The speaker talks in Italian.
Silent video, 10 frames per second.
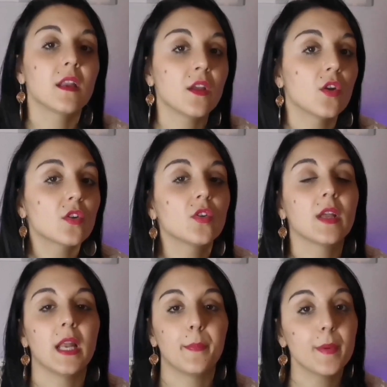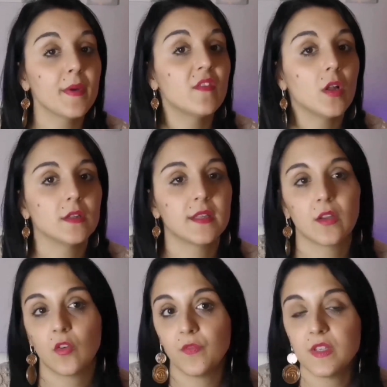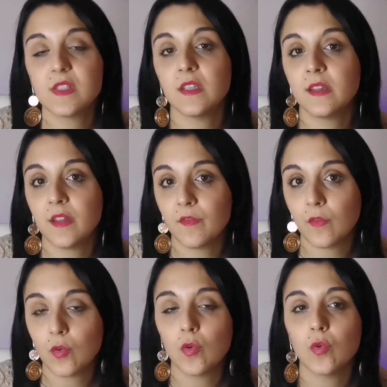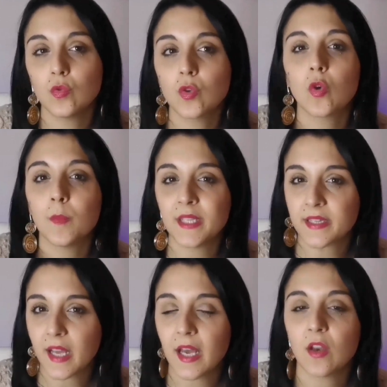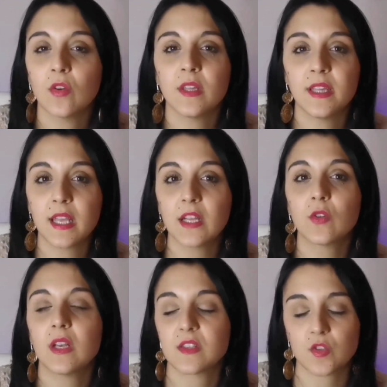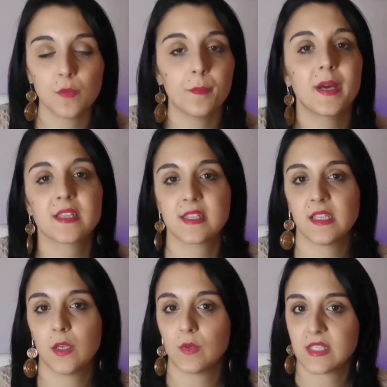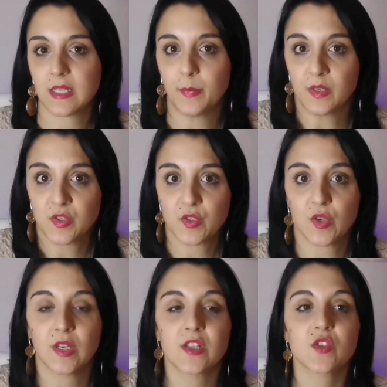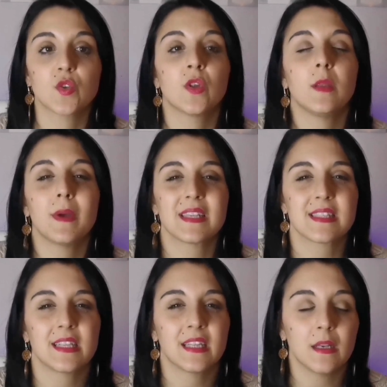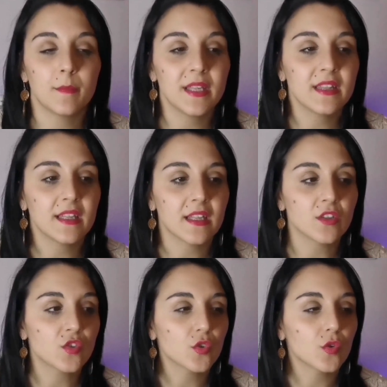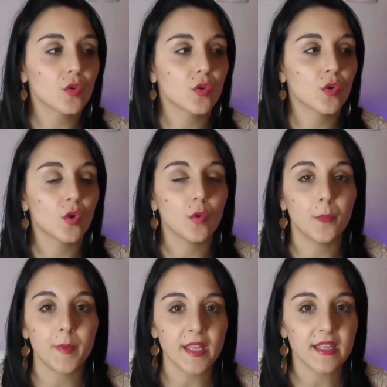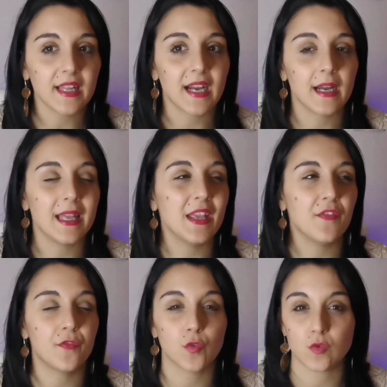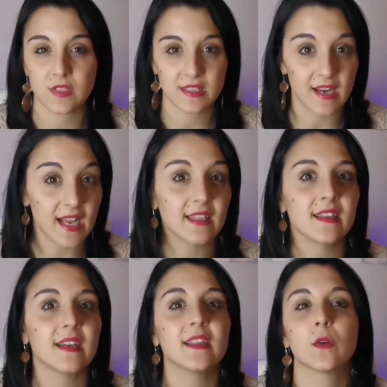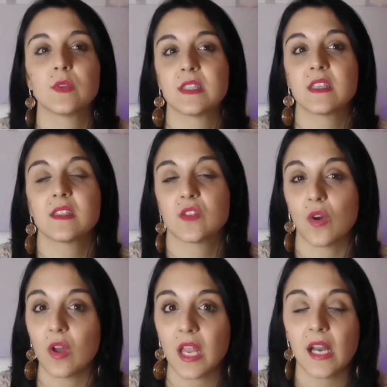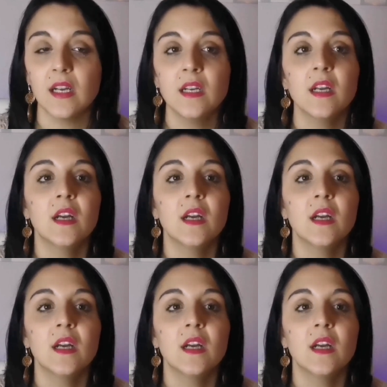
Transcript: Ricordo che la prima volta che ho visto in tv un documentario dedicato alla scomparsa di questa persona sono rimasta talmente tanto colpita e frustrata da questa storia